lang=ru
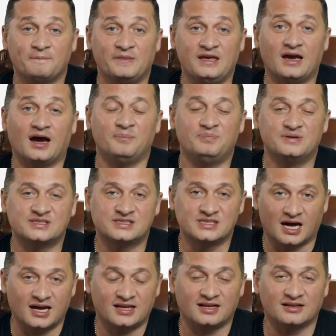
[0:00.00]
и
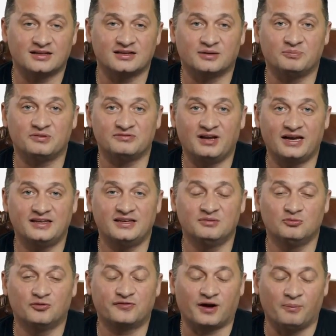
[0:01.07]
обязательно добавляйте
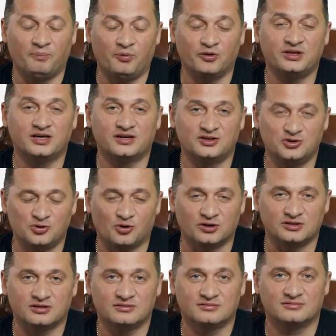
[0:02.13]
ему в компотик
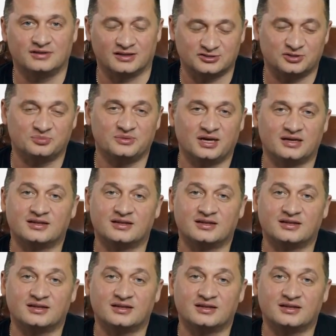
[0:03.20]
йод так чтобы не